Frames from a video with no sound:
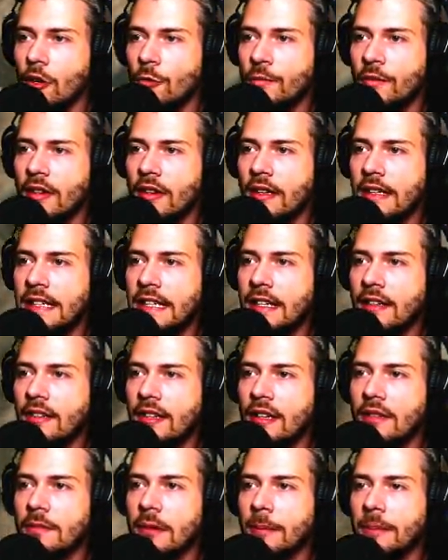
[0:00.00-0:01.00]
Hauptsache hier ist
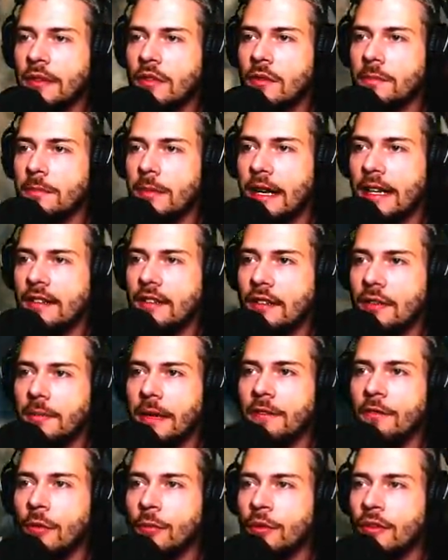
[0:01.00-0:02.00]
erstmal ein bisschen Platz. Ich
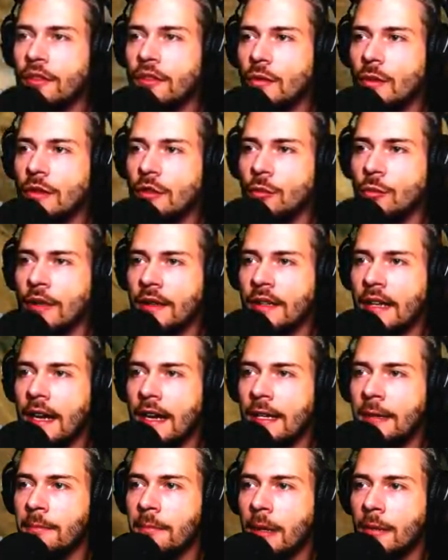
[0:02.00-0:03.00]
meine, wir müssen es nicht
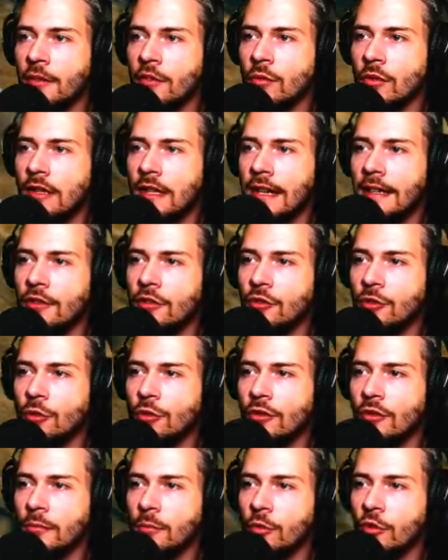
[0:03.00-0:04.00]
übertreiben, aber so ein kleines
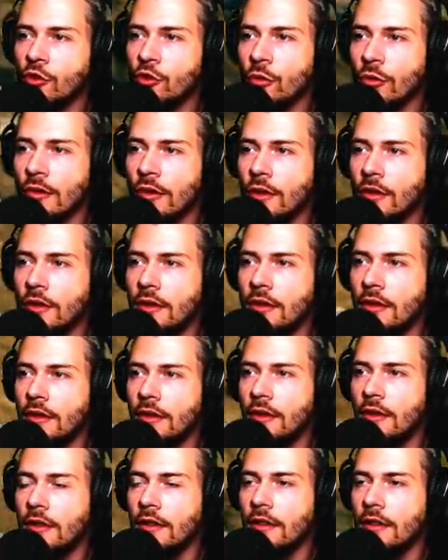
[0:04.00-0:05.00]
Stückchen muss schon noch.
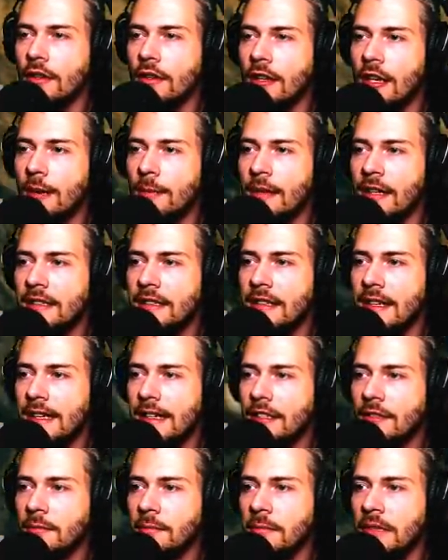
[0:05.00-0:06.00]
Wir Haben halt hier
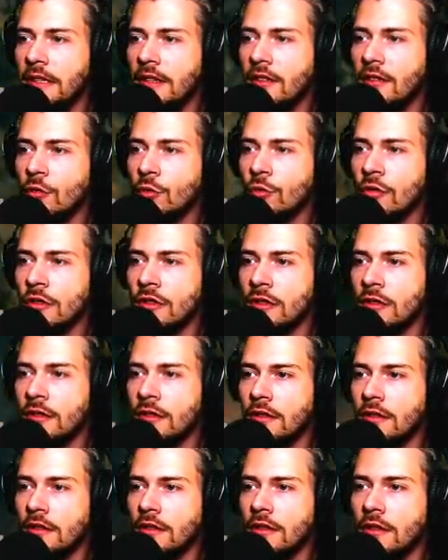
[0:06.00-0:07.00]
echt mies hohe,
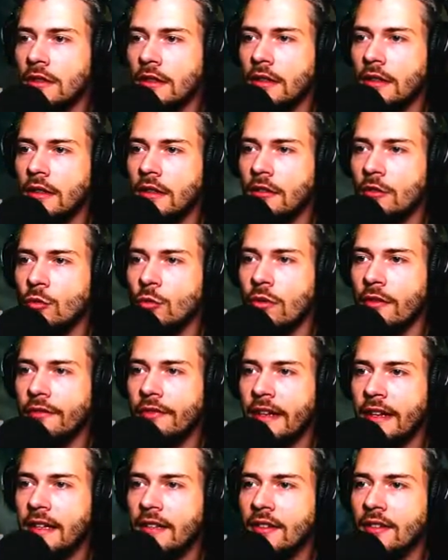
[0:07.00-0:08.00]
hohe
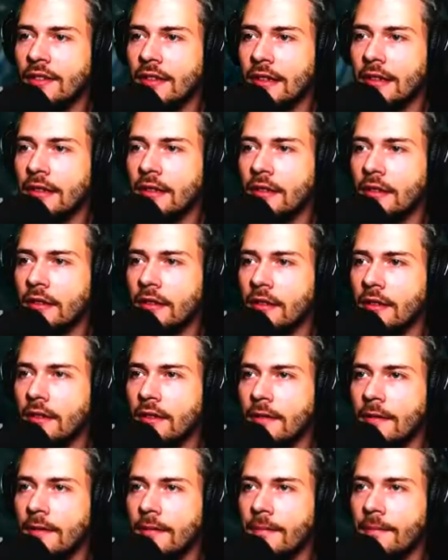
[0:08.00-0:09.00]
Felsen drin
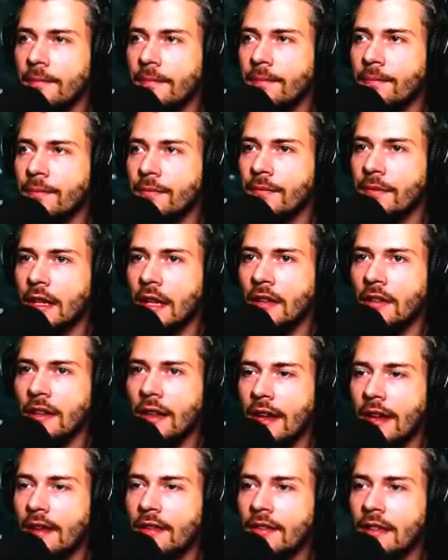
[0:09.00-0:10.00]

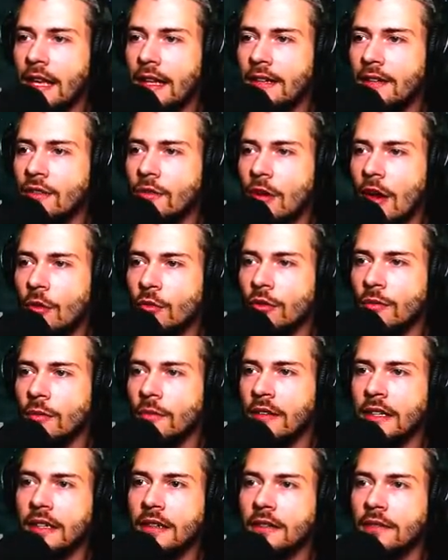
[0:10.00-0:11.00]
sah erst gar nicht so aus,
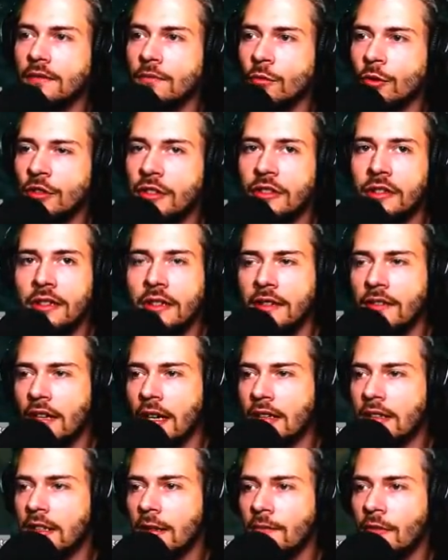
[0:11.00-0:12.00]
wo, wir, wo ich
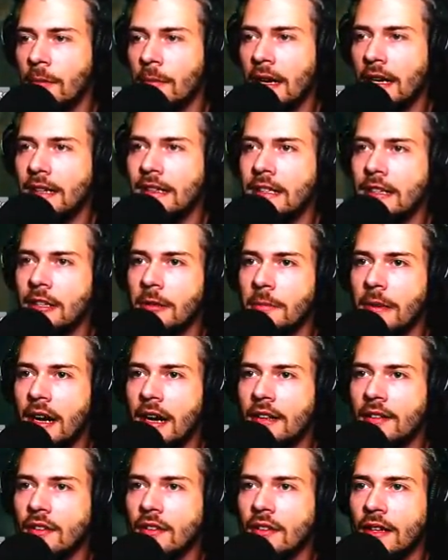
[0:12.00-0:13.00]
gesagt habe, wir machen hier eine
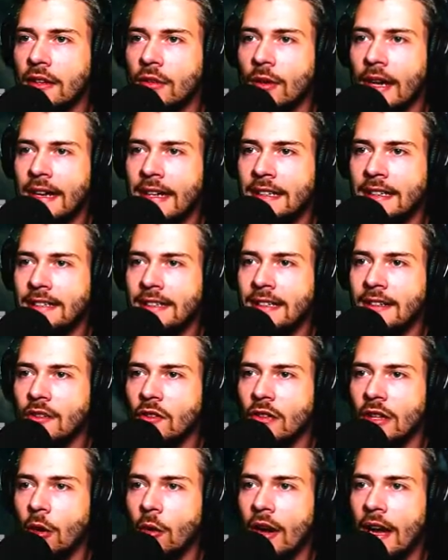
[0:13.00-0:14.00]
Basis. Also eigentlich ist
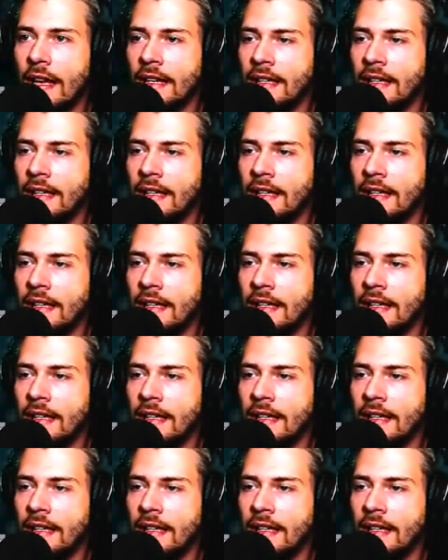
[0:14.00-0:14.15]
es ja auch